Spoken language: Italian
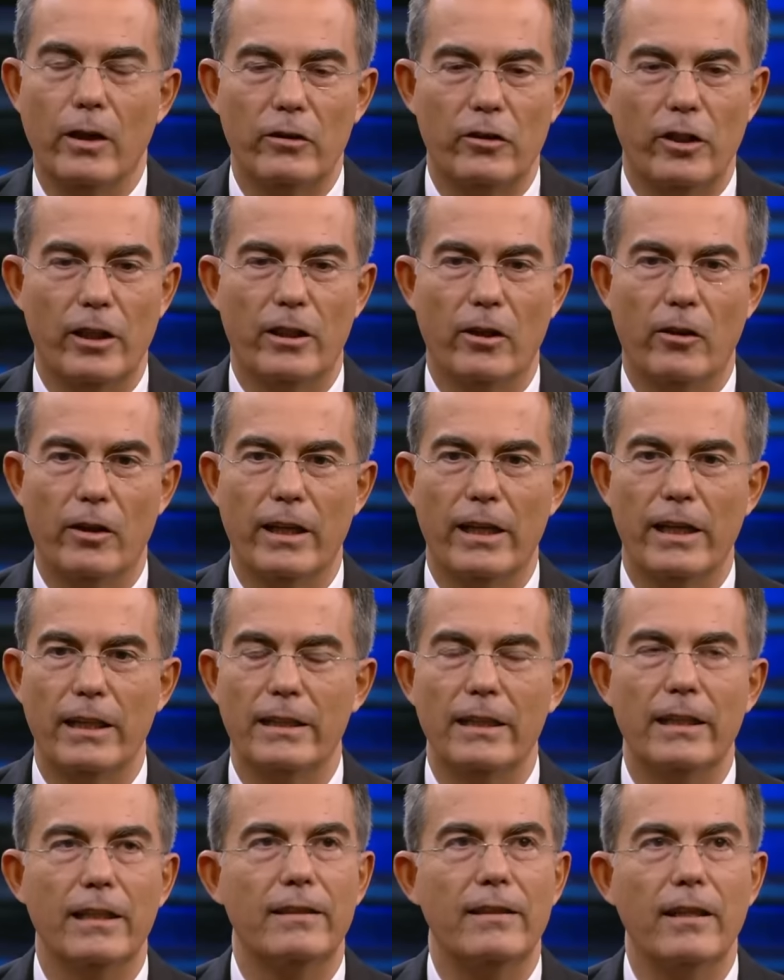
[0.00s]
accettano le
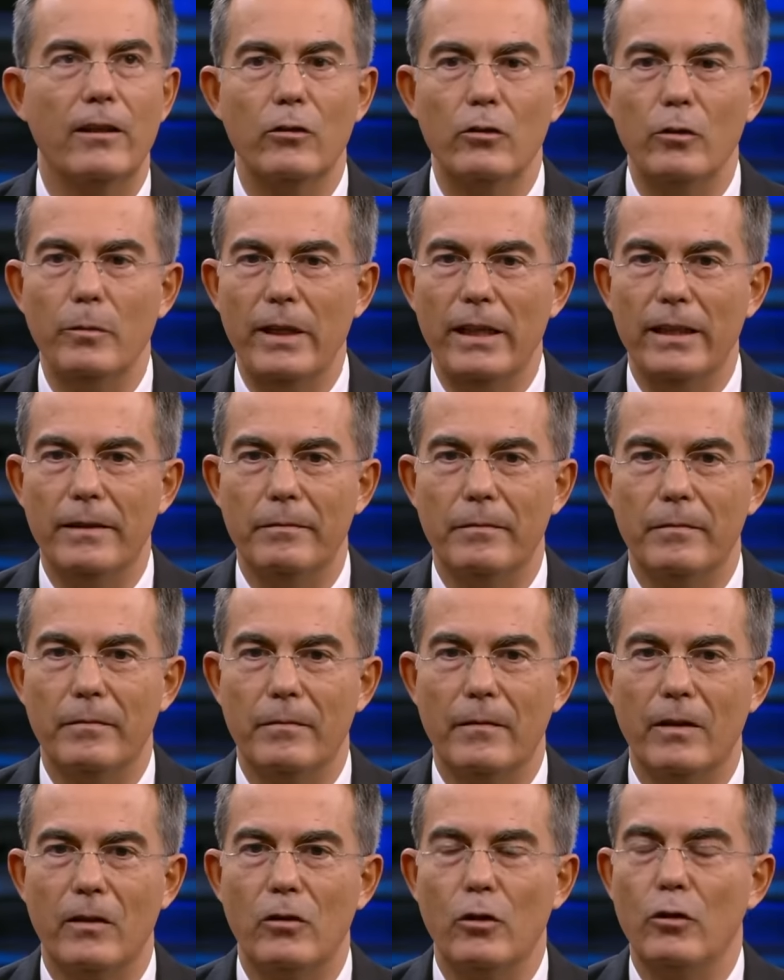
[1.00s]
critiche, secondo me
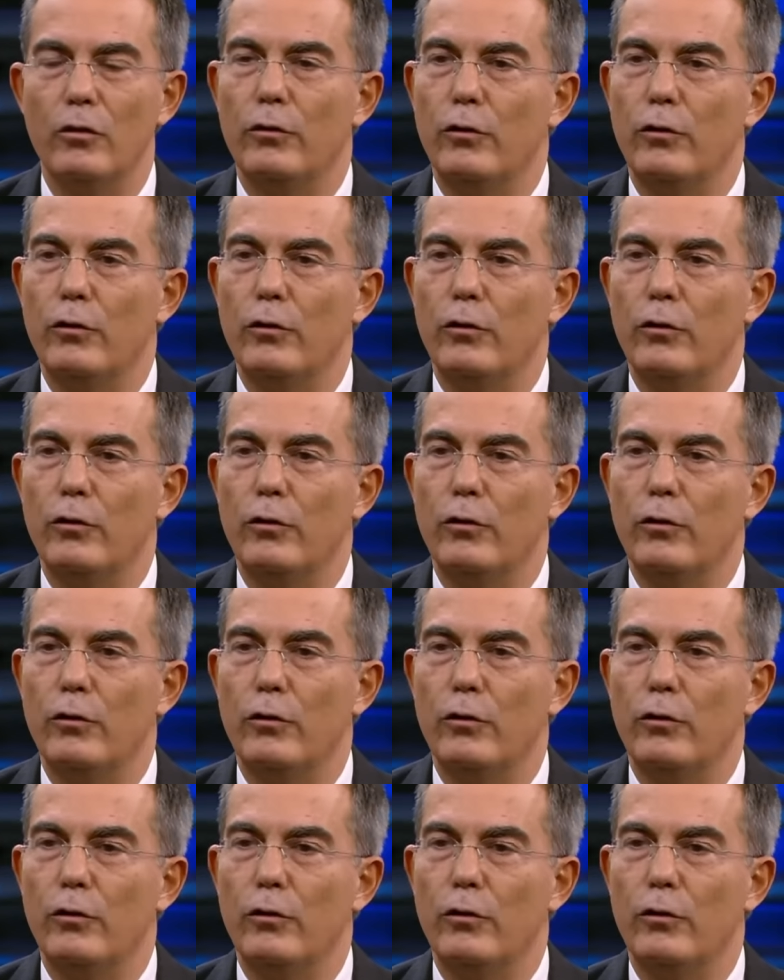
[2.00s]
sono